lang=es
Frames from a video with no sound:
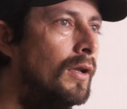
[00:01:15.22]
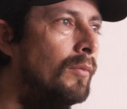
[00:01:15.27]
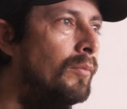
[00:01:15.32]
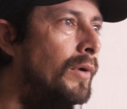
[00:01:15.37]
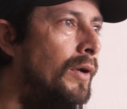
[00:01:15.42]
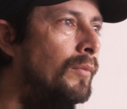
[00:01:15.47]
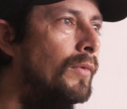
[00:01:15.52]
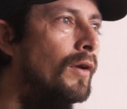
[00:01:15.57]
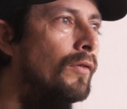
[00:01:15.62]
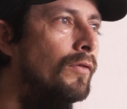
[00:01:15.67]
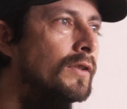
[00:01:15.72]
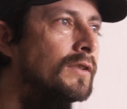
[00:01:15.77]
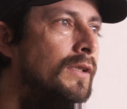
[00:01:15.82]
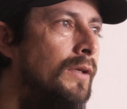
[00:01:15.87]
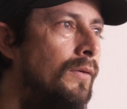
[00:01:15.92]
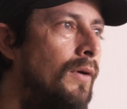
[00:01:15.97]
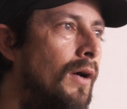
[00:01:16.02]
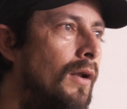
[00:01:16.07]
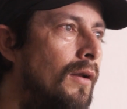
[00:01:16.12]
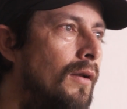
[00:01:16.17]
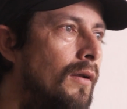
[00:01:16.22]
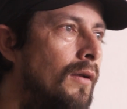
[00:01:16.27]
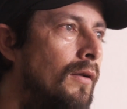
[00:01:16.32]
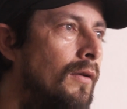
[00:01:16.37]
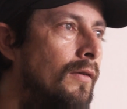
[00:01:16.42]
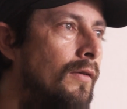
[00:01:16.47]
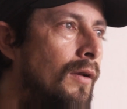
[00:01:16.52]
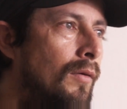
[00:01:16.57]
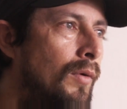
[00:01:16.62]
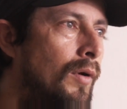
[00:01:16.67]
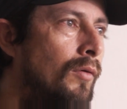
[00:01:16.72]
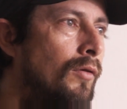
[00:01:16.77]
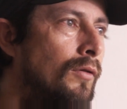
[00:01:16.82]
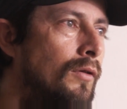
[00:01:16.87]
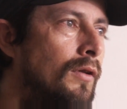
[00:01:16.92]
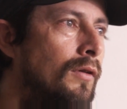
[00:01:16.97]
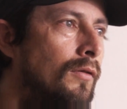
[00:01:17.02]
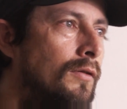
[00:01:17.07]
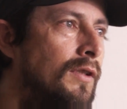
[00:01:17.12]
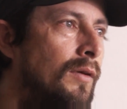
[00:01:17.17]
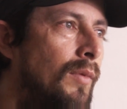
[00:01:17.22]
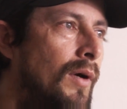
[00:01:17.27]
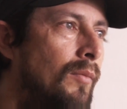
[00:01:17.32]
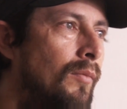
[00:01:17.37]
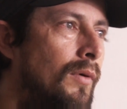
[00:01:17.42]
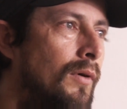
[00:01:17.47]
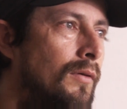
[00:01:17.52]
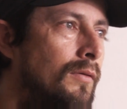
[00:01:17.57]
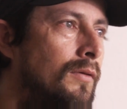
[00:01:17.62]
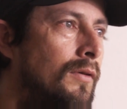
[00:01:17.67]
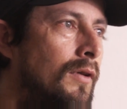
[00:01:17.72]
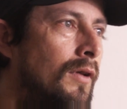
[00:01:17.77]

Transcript: del primer festival Selva Unos en Oxapampa.